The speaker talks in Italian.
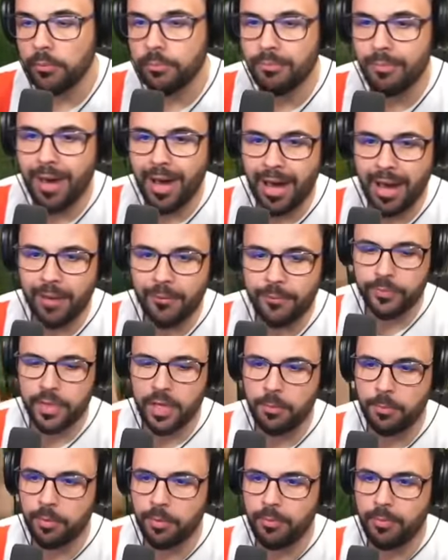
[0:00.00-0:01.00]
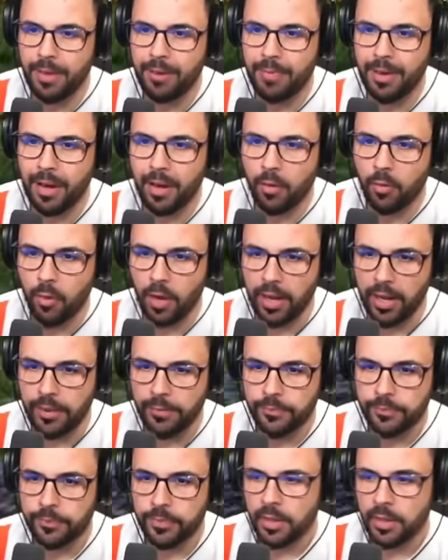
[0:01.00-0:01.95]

ma il problema qual è?